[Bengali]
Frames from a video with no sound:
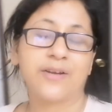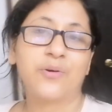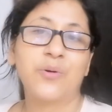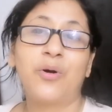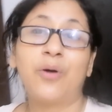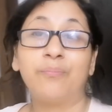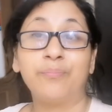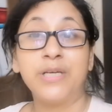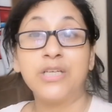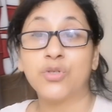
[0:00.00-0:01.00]
শেয়ার করব
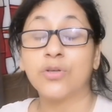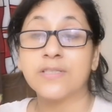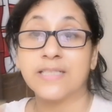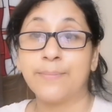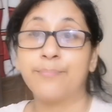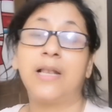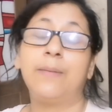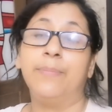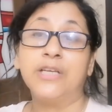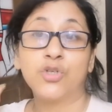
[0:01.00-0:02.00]
ভীষণ সিম্পল
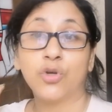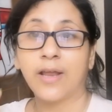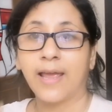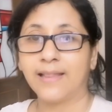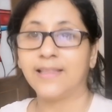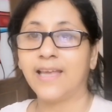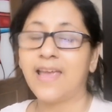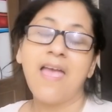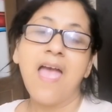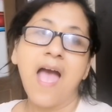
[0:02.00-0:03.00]
ভীষণ
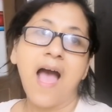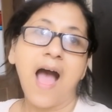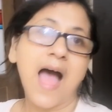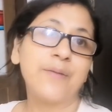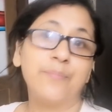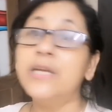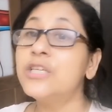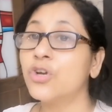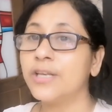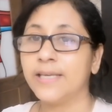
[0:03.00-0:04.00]
হেলদি আর
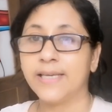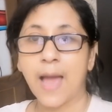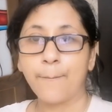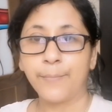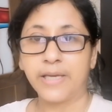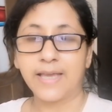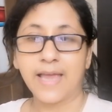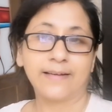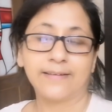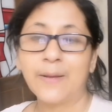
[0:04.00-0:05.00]
ভীষণ ইয়াম্মি
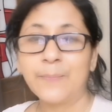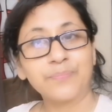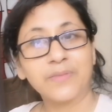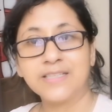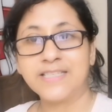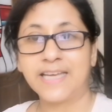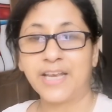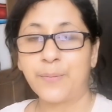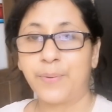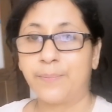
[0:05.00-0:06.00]
একটা
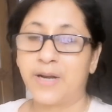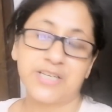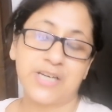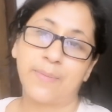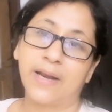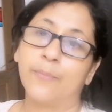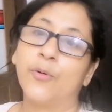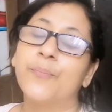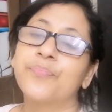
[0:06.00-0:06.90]
চিকেনের প্রিপারেশন বানাবো